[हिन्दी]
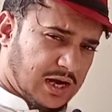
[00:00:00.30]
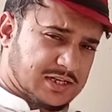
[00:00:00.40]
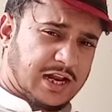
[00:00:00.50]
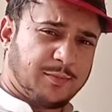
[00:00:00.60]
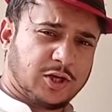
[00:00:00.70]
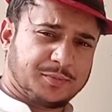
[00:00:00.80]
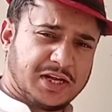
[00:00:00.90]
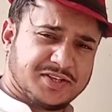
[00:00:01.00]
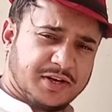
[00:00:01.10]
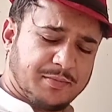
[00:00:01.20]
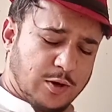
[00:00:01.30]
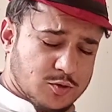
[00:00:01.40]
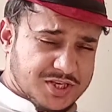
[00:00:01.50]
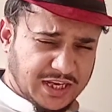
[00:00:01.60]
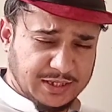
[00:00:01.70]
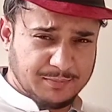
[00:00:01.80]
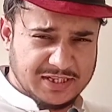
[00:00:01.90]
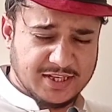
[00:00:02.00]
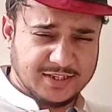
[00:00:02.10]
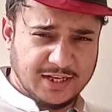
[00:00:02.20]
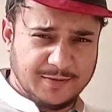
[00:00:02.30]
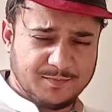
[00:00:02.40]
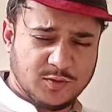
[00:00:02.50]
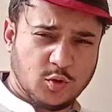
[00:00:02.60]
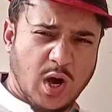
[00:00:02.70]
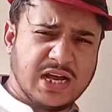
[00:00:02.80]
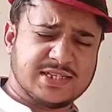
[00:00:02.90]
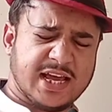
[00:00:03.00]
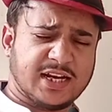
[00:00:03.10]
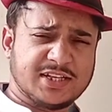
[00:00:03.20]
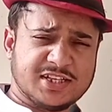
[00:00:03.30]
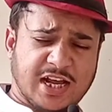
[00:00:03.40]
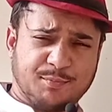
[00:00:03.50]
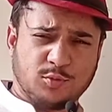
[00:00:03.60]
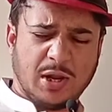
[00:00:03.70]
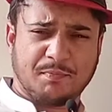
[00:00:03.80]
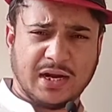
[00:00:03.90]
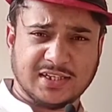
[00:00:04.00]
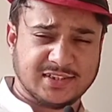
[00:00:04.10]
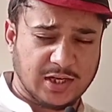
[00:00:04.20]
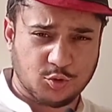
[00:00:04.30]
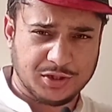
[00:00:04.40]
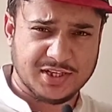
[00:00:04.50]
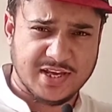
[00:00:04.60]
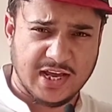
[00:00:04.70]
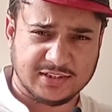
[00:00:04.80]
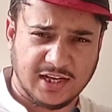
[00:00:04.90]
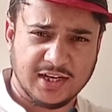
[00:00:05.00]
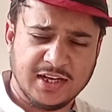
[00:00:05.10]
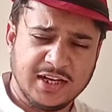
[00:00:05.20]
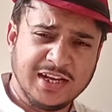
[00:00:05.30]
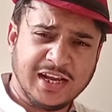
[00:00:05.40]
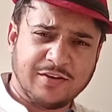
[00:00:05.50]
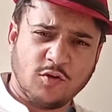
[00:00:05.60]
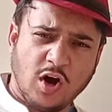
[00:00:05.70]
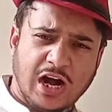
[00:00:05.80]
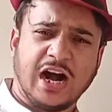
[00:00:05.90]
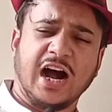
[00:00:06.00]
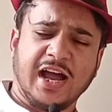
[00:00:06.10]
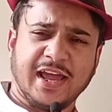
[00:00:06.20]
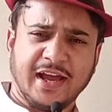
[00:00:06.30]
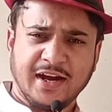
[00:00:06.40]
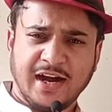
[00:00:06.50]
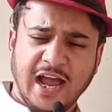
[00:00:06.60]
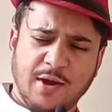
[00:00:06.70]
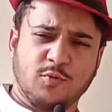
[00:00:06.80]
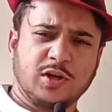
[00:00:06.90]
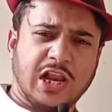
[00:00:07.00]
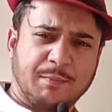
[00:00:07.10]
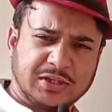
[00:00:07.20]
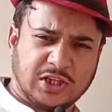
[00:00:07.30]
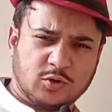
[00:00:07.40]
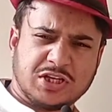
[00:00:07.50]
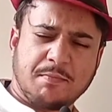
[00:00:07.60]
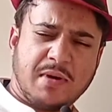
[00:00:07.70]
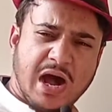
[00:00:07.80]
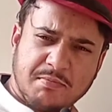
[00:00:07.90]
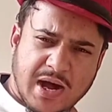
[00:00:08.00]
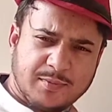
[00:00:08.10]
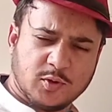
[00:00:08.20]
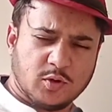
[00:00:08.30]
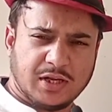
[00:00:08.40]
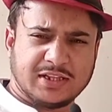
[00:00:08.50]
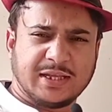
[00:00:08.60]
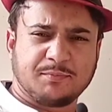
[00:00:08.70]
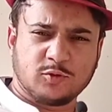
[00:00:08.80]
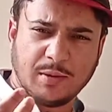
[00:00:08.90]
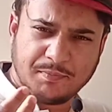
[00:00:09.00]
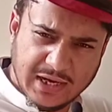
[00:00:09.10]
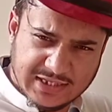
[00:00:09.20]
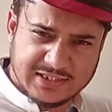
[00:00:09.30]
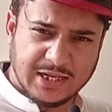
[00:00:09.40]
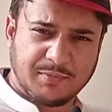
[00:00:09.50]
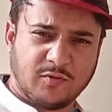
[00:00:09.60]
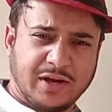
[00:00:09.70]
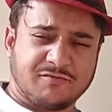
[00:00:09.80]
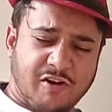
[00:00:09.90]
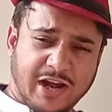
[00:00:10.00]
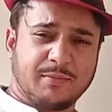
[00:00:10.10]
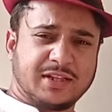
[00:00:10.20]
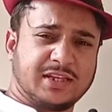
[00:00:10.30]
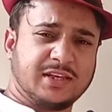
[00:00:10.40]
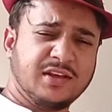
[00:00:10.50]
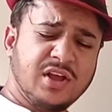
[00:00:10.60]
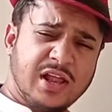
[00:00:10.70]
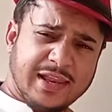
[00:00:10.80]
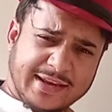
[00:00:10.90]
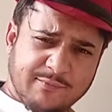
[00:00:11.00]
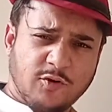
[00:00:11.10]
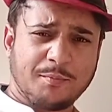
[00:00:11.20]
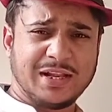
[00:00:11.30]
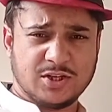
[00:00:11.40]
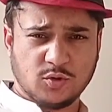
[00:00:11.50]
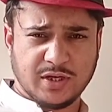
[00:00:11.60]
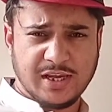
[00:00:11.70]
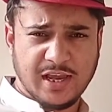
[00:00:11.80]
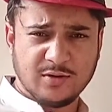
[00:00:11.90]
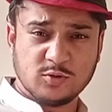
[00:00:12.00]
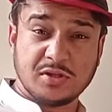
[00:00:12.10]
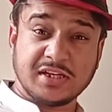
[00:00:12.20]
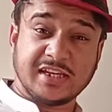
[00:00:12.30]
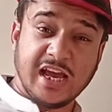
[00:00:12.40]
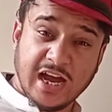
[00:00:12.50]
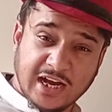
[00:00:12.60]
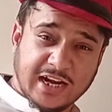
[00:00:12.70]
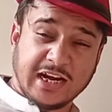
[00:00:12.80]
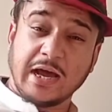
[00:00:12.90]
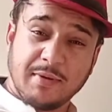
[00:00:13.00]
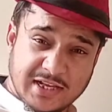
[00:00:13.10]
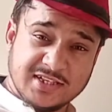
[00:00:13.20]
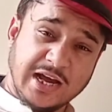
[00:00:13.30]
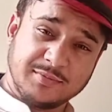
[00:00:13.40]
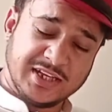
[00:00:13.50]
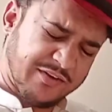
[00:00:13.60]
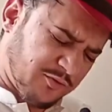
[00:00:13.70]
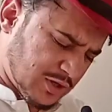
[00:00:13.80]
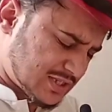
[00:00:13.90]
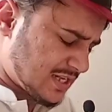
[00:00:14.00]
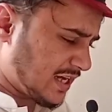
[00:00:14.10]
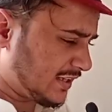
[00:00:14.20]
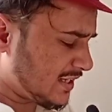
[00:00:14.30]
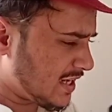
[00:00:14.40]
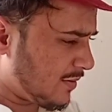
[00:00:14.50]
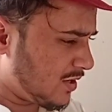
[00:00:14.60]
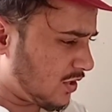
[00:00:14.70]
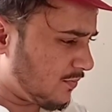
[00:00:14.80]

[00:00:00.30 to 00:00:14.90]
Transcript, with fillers: अस्सलाम वालेकुम नाजीन मैं हूँ सैयद बासत अली दुआ जहरा जिसका पूरे पाकिस्तान को इंतज़ार था कि वो कहाँ है गायब हुई लापता उसके माँ बाप रो रहे थे पूरा पाकिस्तान पे वो एक ट्रेंड में थी लेकिन अब वो मिल चुकी है उसने क्या कारनामा अंजाम दिया वो इससे जानते हैं अस्सलाम